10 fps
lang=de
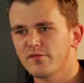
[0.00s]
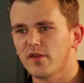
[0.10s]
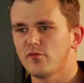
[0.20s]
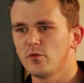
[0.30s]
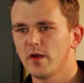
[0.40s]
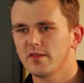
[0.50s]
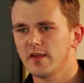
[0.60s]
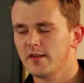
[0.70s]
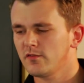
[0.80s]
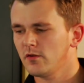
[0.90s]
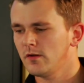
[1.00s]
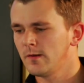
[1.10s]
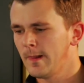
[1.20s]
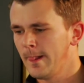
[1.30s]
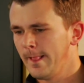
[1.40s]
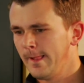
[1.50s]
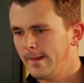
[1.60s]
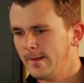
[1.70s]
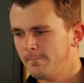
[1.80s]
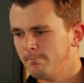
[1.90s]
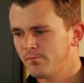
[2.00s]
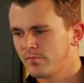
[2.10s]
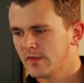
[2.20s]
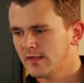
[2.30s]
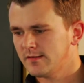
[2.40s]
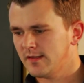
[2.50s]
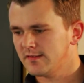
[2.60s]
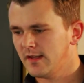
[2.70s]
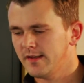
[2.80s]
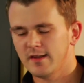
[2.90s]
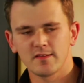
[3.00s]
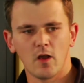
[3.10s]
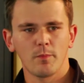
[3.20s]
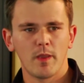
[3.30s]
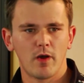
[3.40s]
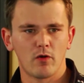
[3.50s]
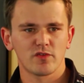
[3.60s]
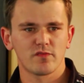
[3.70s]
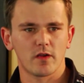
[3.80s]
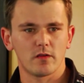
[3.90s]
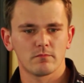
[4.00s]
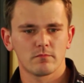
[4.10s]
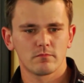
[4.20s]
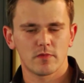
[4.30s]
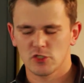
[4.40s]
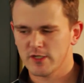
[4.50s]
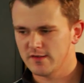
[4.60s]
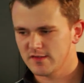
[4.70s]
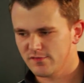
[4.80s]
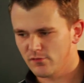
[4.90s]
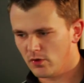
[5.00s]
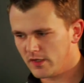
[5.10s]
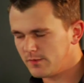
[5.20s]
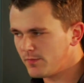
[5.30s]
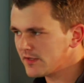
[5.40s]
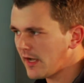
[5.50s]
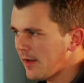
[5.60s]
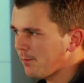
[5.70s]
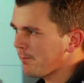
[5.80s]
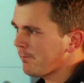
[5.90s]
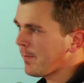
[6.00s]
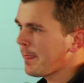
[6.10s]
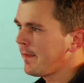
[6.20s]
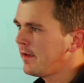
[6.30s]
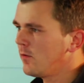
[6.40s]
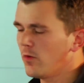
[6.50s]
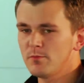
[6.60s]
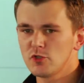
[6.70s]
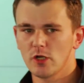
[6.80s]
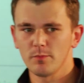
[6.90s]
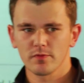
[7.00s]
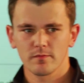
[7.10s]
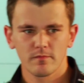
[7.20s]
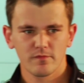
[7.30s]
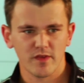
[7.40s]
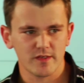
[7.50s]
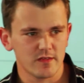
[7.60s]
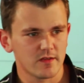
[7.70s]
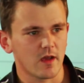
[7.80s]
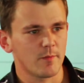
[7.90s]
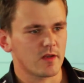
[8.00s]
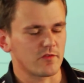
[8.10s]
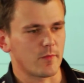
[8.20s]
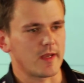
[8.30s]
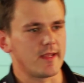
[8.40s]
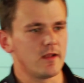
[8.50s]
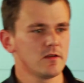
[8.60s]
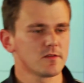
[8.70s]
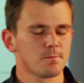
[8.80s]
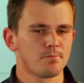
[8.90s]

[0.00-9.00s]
verfügbar sein soll. Ähm, das allerdings auch beim Ausfall. Man stelle sich vor, ich betreibe einen Webshop, verdiene damit also mein Geld